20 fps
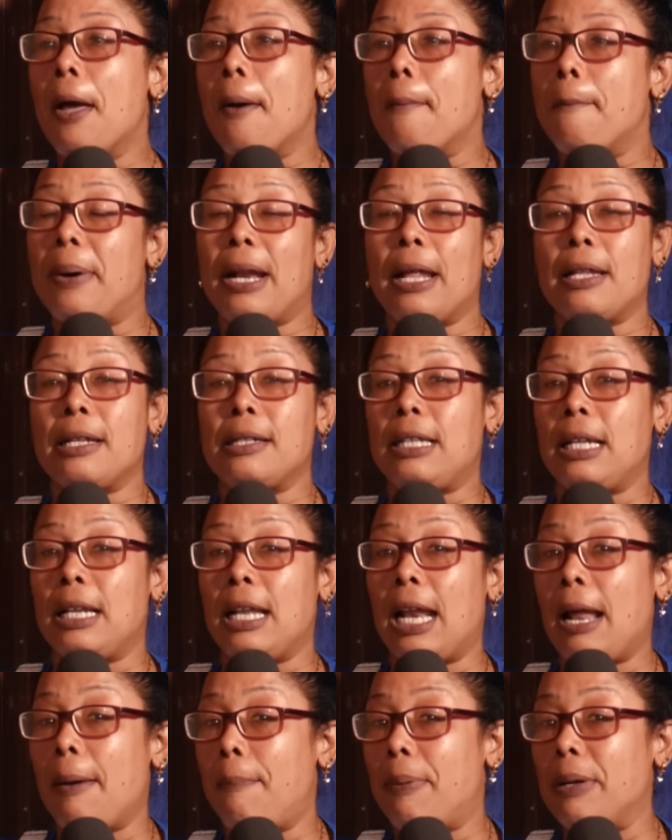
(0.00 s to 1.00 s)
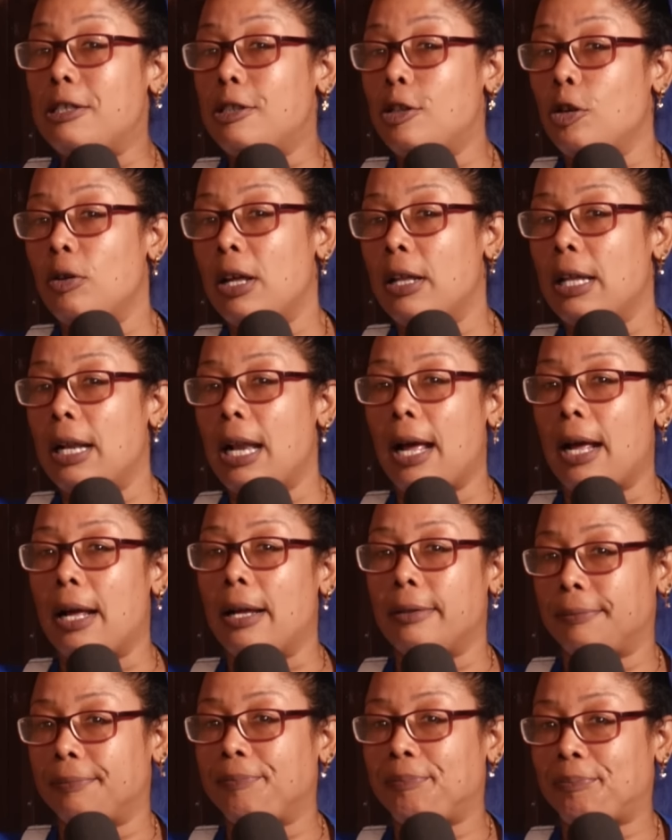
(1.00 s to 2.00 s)
para decirle a la persona de
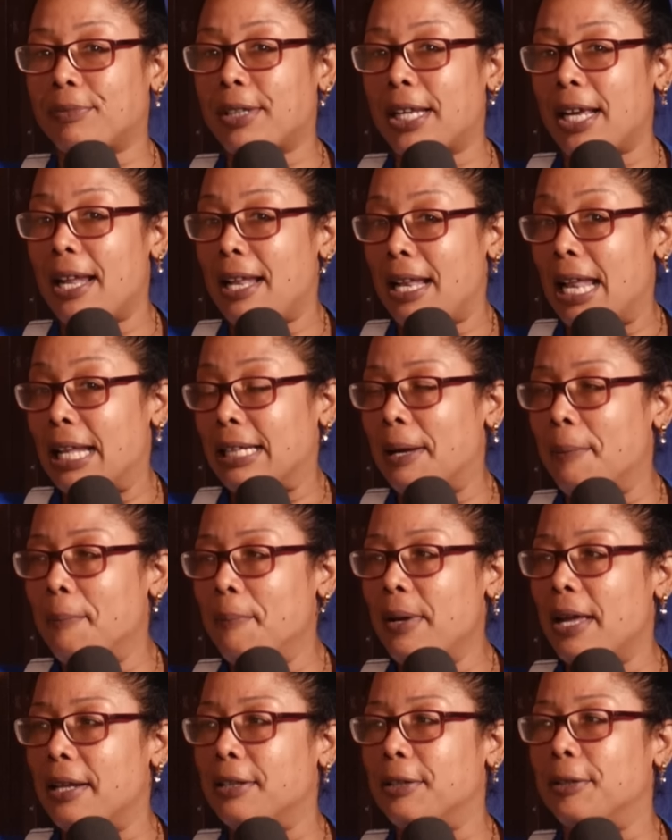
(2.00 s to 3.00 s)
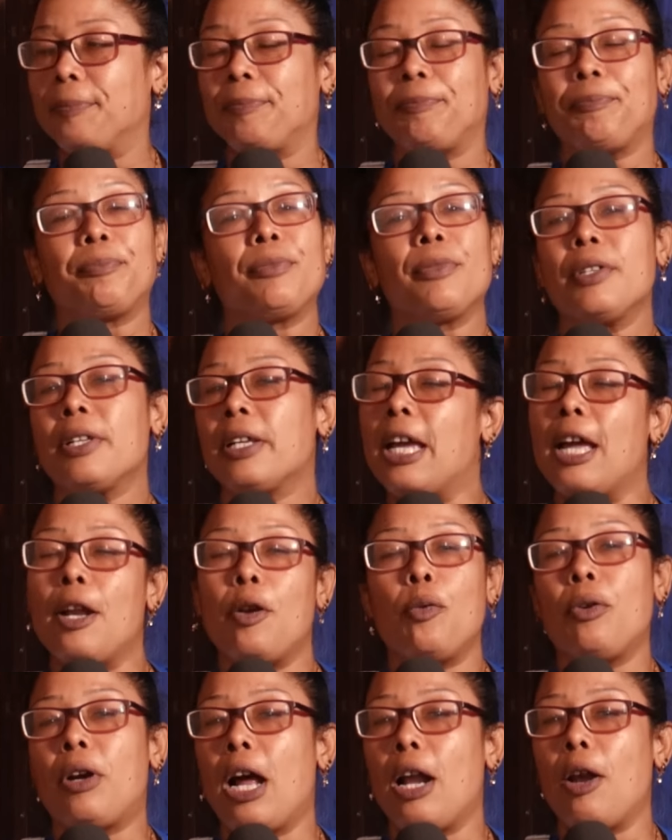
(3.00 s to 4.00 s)
la, que la están viendo que
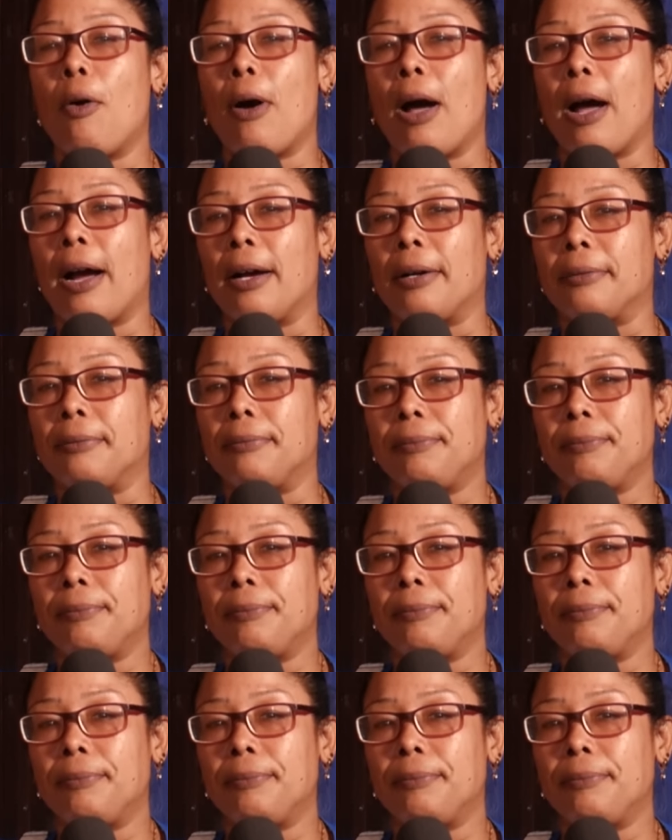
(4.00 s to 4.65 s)
nunca lo hagan.